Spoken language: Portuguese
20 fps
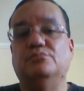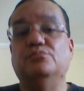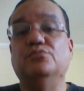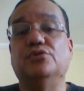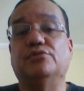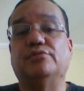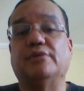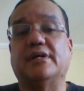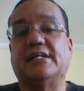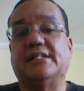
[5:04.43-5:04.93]

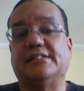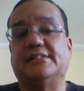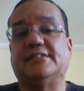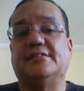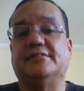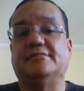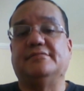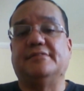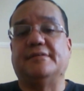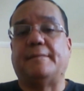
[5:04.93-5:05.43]
muito
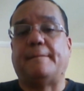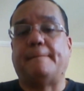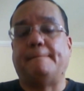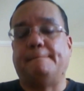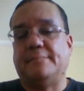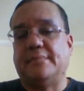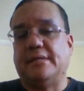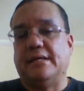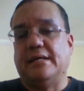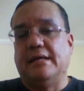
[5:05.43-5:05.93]
agressiva.
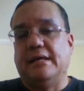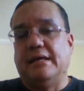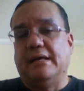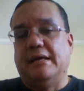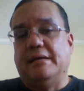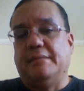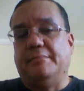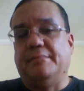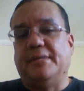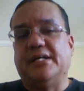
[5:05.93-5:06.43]

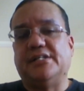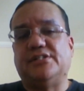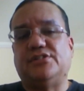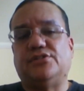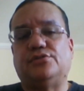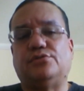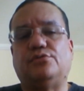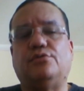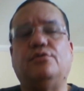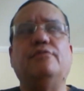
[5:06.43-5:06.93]

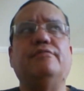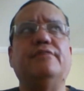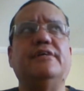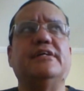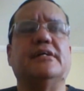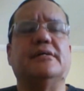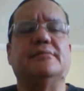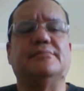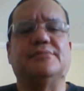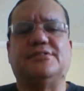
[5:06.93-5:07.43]
Mas
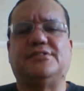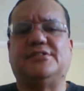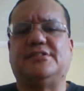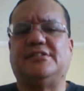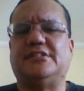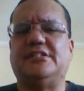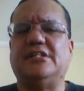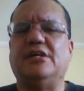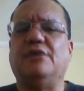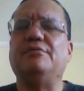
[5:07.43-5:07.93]
convenhamos,
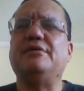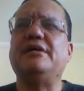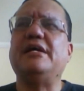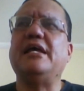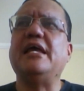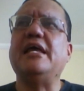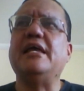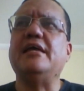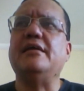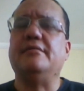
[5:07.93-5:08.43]
se
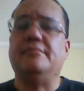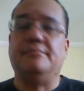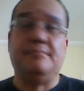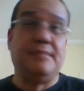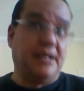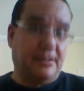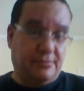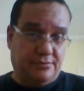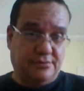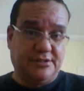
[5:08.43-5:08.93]
alguém
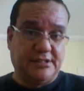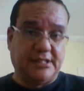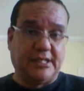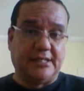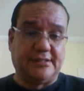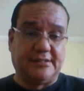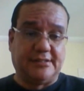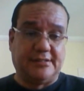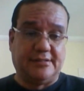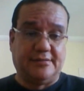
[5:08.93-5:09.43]
me
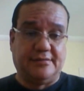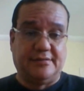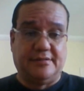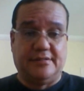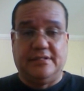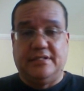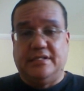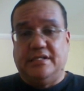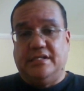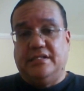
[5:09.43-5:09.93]
acusasse
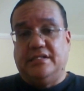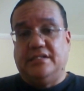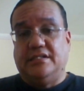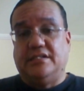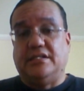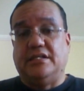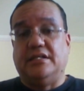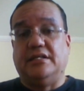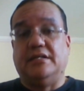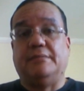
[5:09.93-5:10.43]

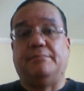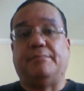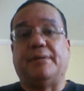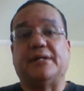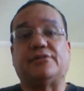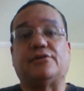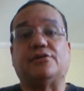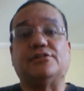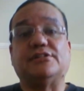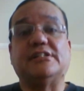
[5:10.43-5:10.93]
de
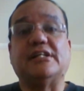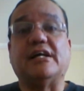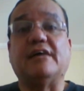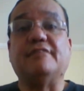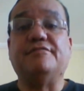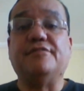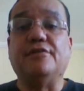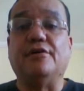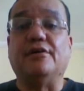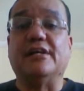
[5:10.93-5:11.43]

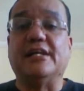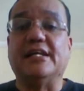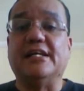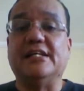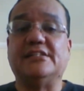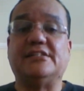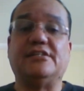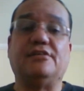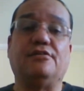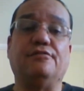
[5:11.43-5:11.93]
patrocinar
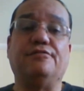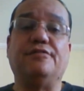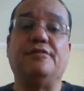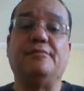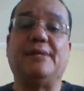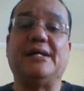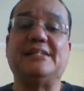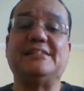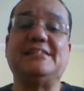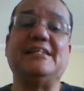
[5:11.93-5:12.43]
violência e
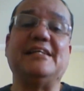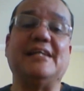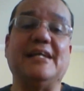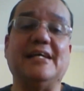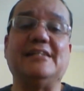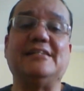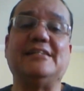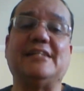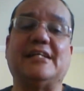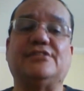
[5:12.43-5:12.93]
confirmasse em
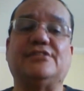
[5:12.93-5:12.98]
rede